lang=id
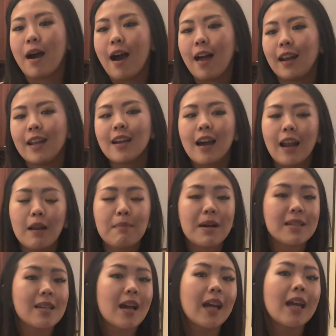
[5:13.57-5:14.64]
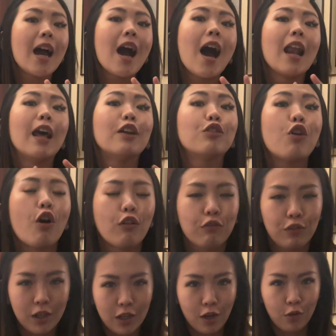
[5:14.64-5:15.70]
kali kalian masak yang kalian
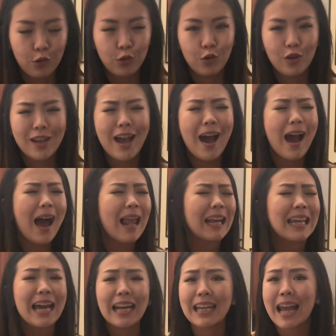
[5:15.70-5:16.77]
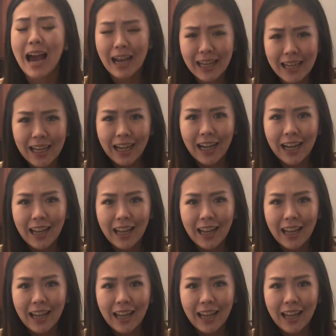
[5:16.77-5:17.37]
confident dulu, yang kalian yakin